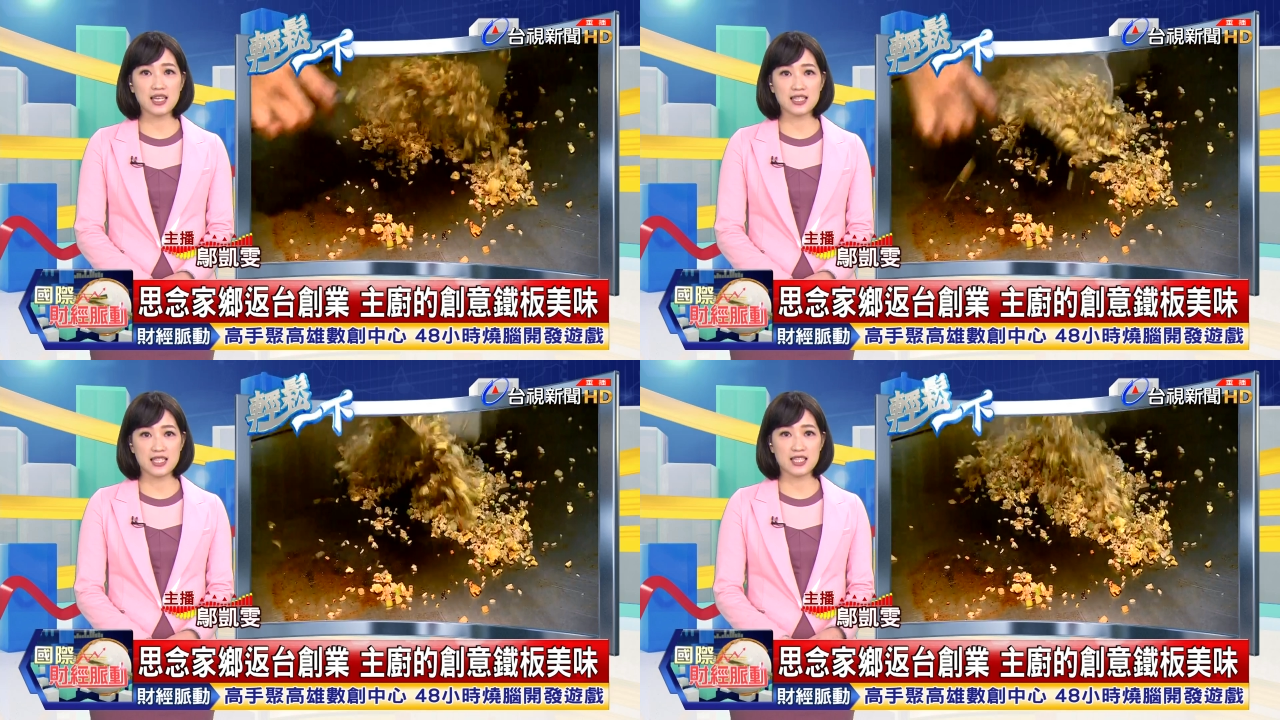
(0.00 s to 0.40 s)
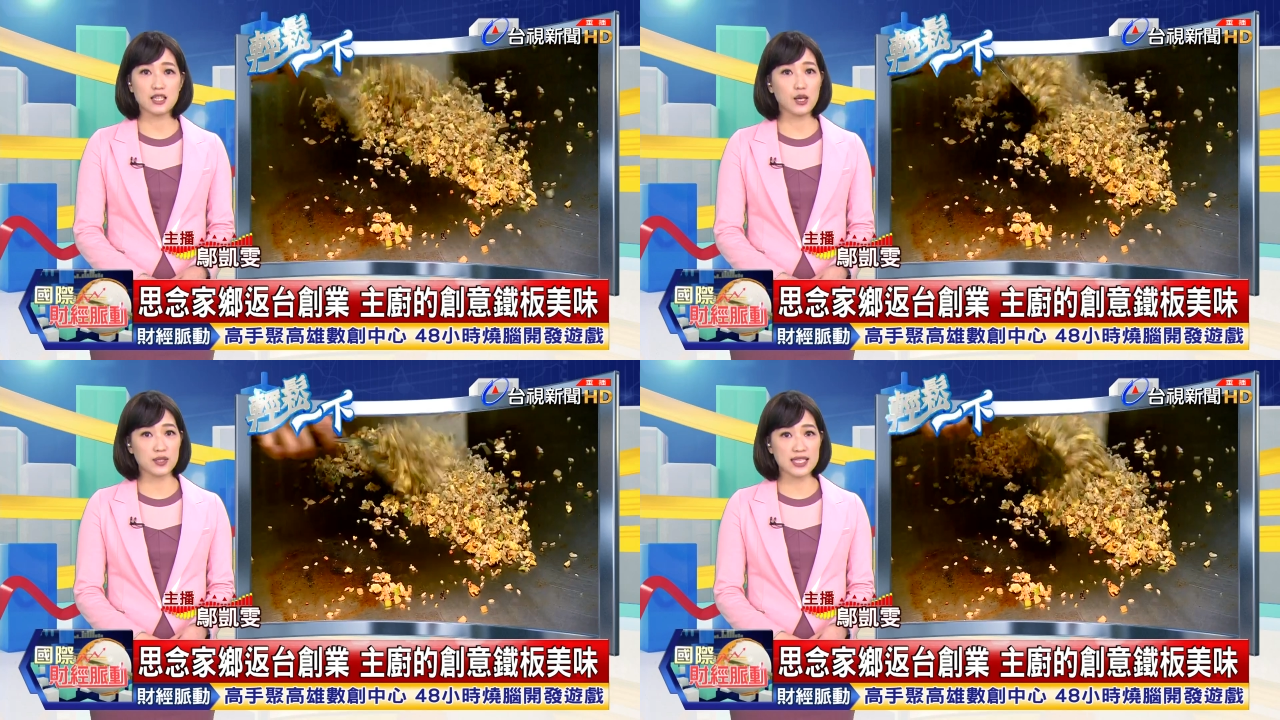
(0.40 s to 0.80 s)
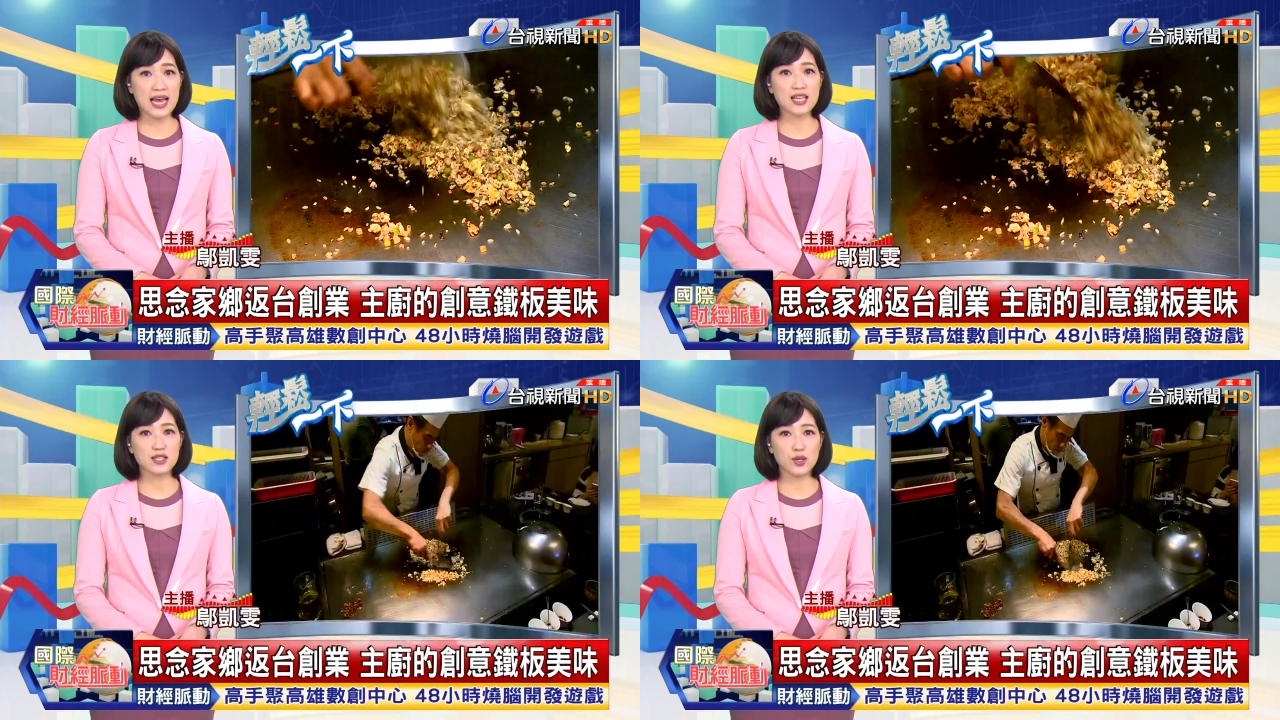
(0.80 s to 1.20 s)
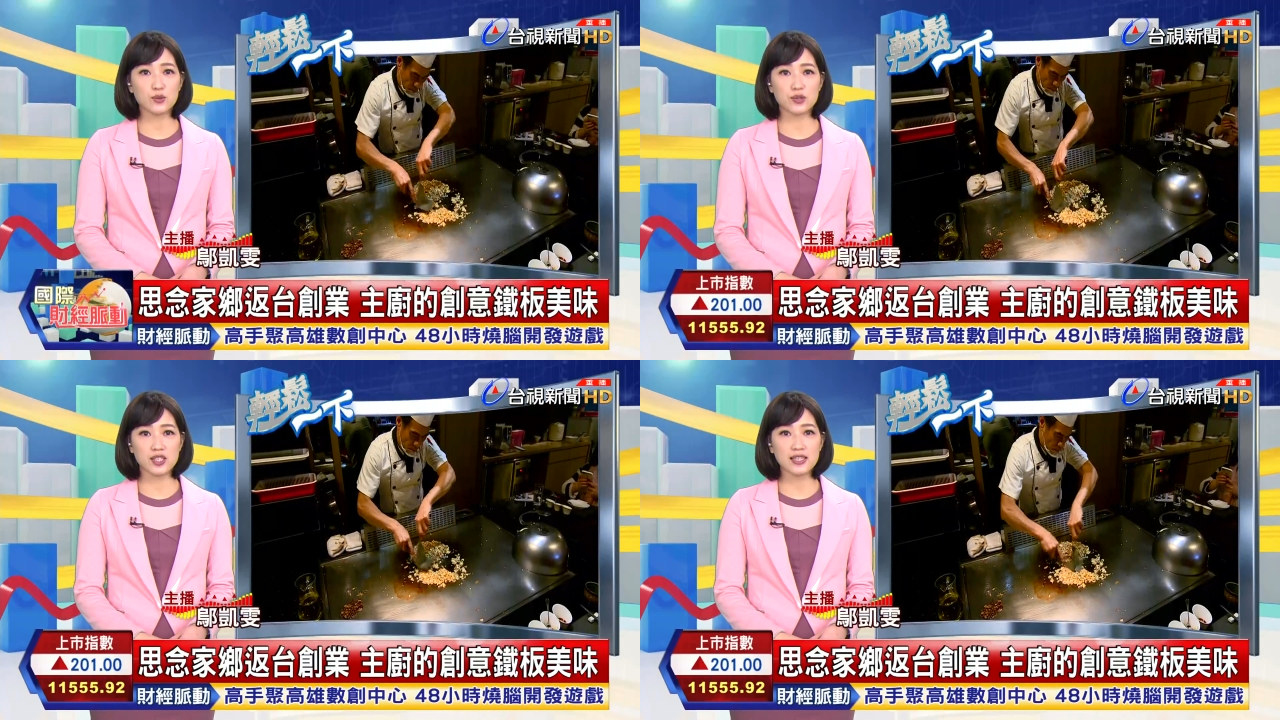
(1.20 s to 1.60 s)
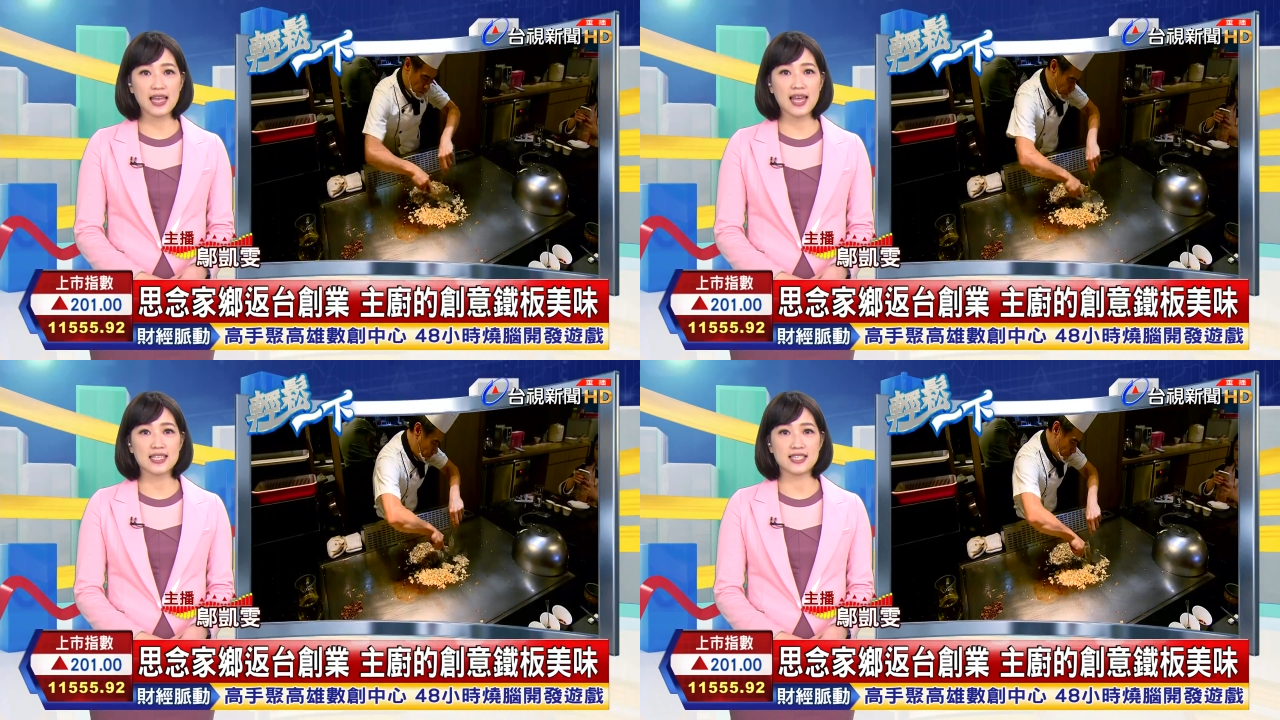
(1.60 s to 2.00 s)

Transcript: 的起司龙虾、松露蒸蛋、